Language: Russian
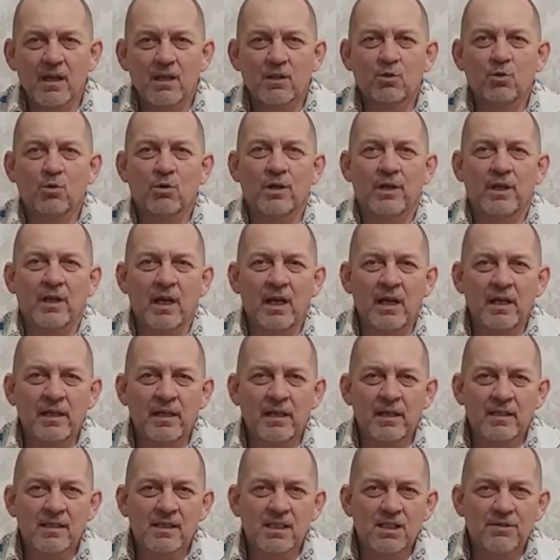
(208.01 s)
Но
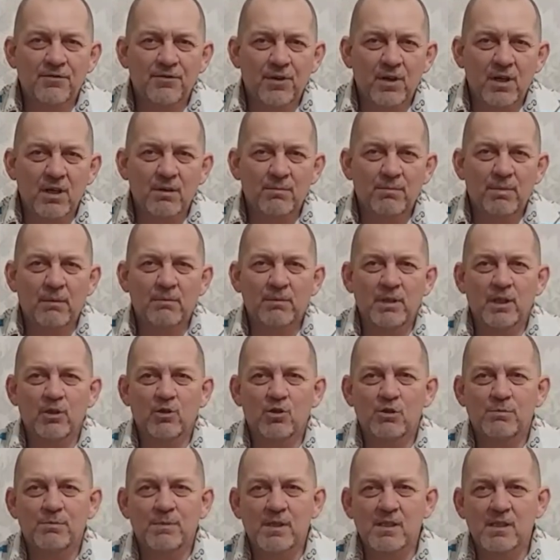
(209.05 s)
реальная цифра, по
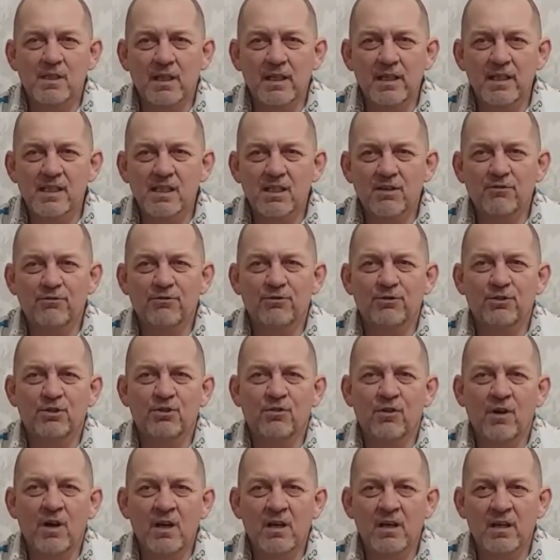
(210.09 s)
мнению специалистов, в
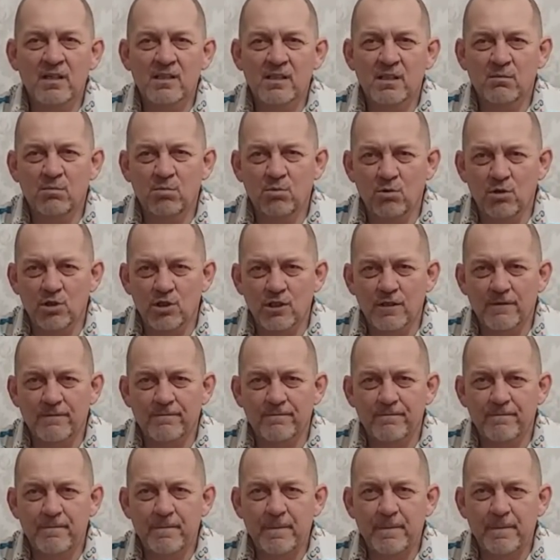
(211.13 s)
два раза больше.